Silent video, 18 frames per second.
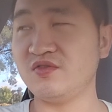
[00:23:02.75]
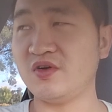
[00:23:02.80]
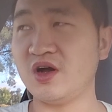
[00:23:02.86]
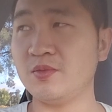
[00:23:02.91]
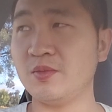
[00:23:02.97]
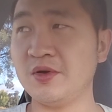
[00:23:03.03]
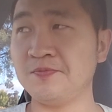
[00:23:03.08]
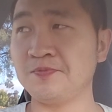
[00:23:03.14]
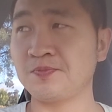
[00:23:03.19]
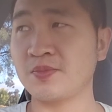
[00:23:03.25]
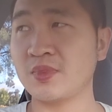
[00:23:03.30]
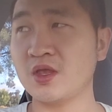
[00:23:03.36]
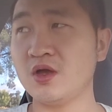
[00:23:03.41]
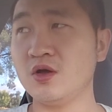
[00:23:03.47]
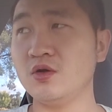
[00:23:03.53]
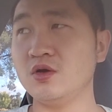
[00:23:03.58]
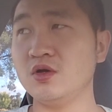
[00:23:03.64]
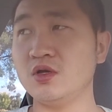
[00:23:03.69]
房嘛，
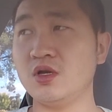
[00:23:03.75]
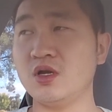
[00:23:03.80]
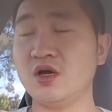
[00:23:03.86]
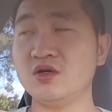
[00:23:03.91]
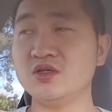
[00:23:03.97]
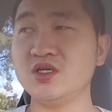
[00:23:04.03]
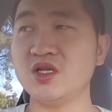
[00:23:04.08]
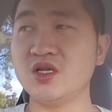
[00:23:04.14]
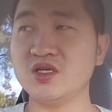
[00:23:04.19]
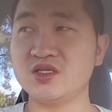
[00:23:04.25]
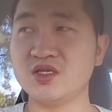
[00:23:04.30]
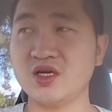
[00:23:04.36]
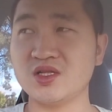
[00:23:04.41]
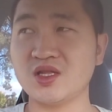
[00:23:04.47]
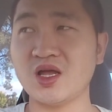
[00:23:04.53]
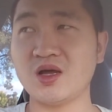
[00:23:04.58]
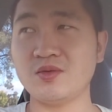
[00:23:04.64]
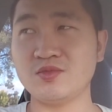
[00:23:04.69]
我就了解了一下，
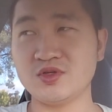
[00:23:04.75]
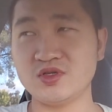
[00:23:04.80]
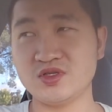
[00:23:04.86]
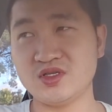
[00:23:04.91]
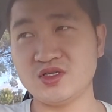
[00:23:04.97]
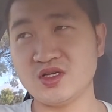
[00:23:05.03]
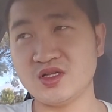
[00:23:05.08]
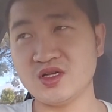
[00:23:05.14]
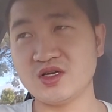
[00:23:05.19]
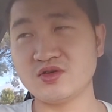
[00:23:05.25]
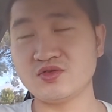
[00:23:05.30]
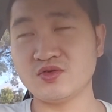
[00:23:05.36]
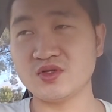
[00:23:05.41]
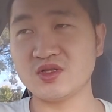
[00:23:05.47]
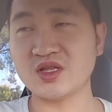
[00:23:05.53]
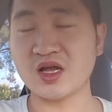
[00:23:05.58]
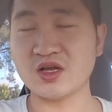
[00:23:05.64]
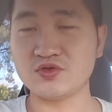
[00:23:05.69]
他们现在
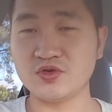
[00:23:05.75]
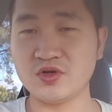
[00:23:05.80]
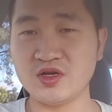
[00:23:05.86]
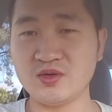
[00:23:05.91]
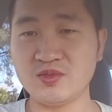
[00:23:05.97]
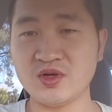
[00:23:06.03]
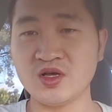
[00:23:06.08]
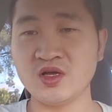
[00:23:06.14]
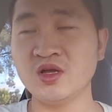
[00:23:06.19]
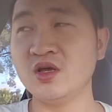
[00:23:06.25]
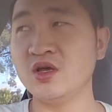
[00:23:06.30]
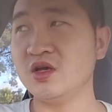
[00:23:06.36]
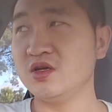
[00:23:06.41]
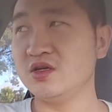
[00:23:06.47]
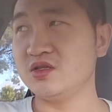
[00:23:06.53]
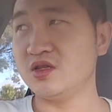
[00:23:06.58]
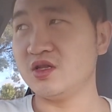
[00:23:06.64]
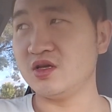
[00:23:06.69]
说大学里边
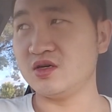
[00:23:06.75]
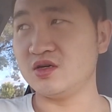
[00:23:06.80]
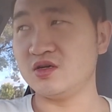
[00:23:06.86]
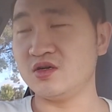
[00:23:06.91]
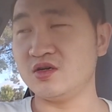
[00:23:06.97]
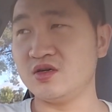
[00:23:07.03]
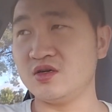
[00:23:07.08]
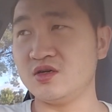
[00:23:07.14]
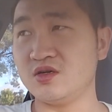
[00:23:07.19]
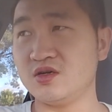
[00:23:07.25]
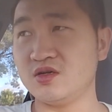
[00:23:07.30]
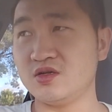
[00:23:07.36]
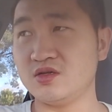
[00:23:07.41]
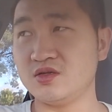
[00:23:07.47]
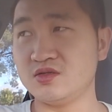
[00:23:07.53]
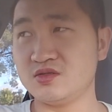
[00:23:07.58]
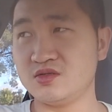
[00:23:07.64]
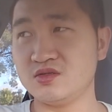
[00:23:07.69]
那
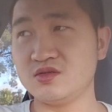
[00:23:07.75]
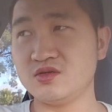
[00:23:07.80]
个。